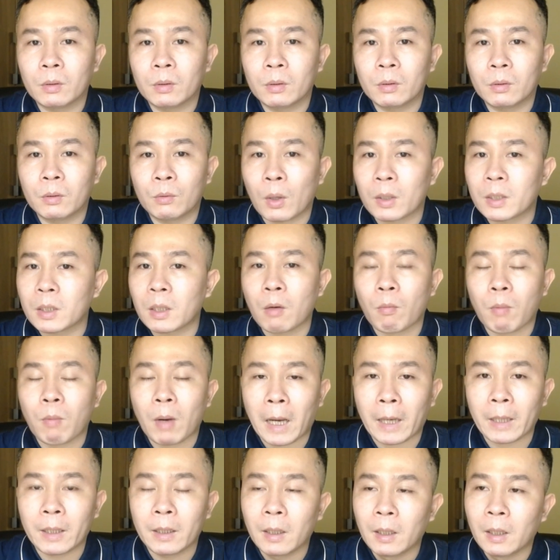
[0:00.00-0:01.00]
hóa chất độc
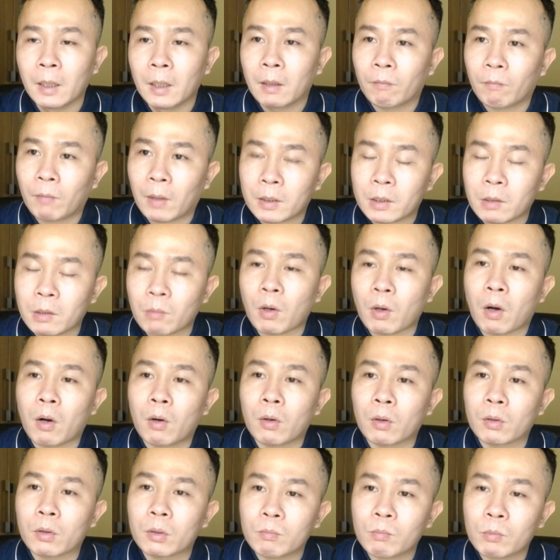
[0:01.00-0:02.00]
hại, và trong đó
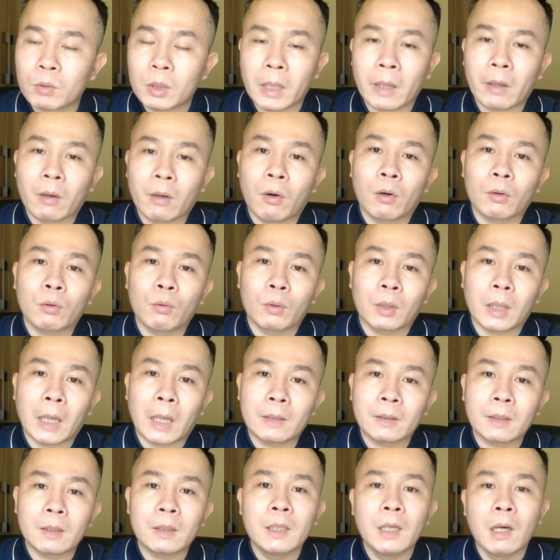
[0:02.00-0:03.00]
nó cũng sẽ có tồn
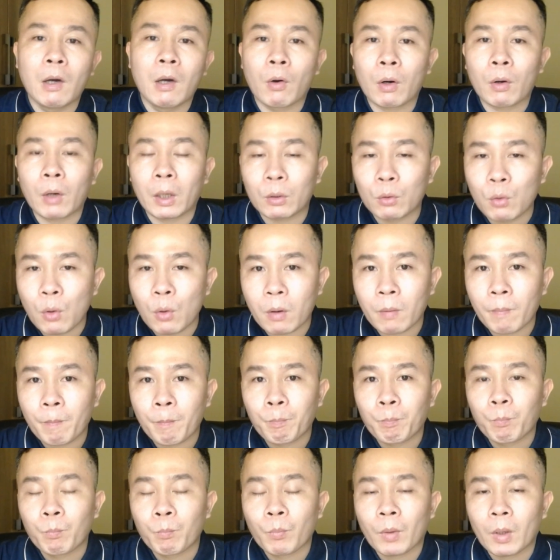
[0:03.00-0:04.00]
tại rất nhiều các loại thuốc,
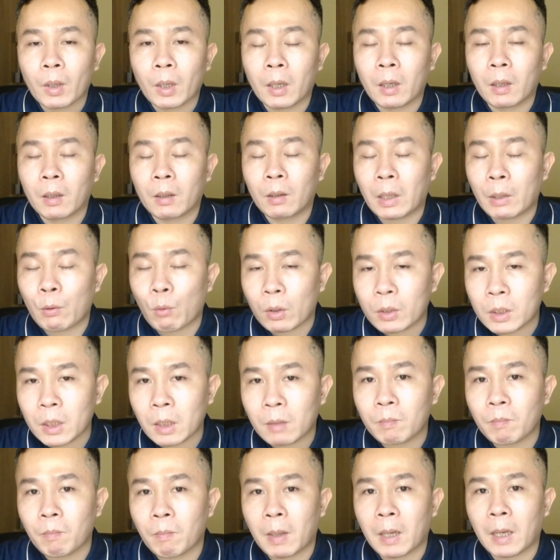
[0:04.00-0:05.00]
à, loại hóa
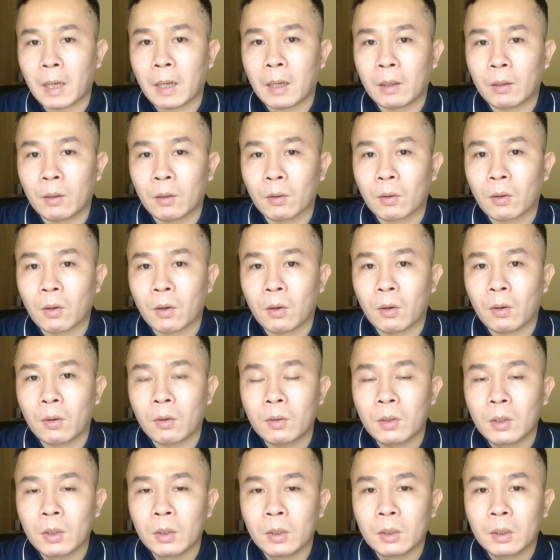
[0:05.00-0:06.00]
chất mà nó có
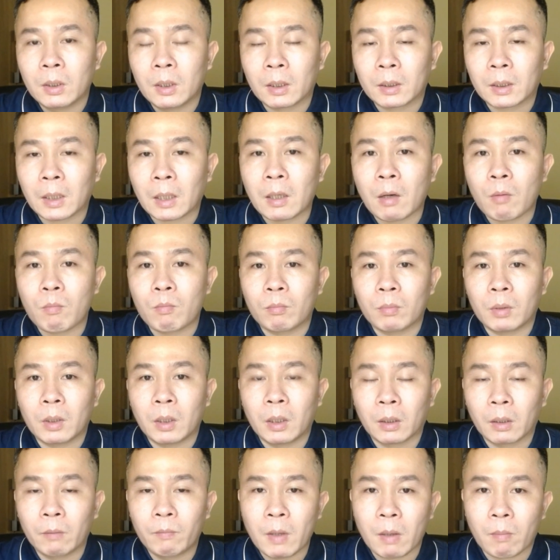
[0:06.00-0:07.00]
tác động
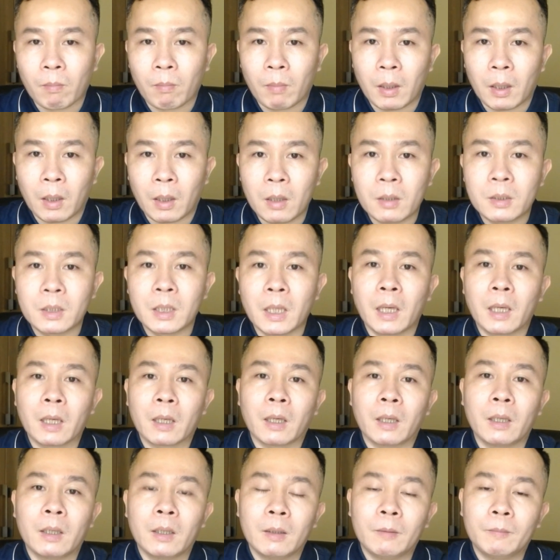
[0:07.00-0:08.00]
đến cái việc mà ức chế
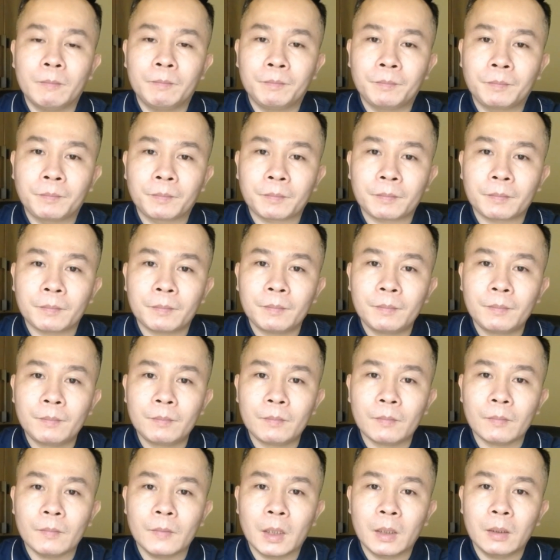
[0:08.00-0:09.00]
cái
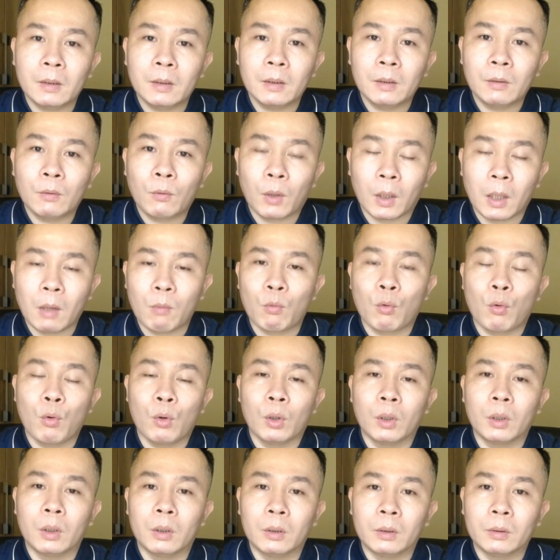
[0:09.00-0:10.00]
hoạt động
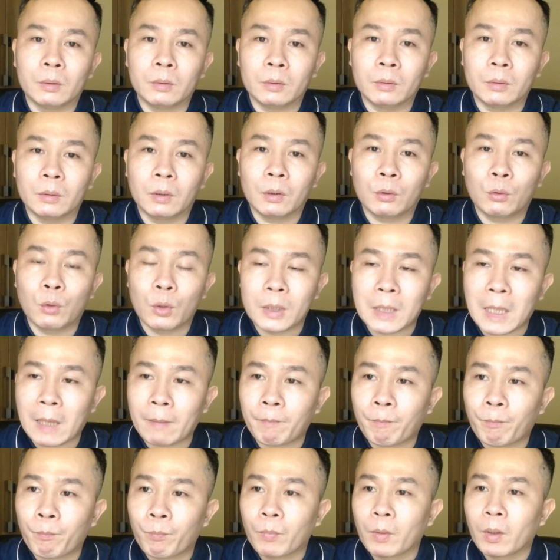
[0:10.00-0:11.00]
của tuyến
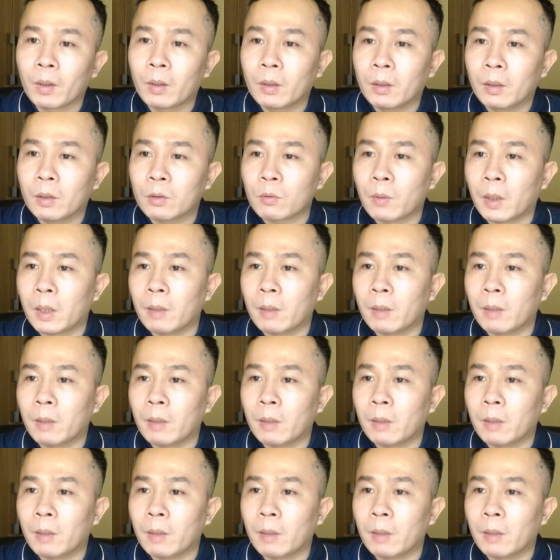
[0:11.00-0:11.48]
giáp. Thế do vậy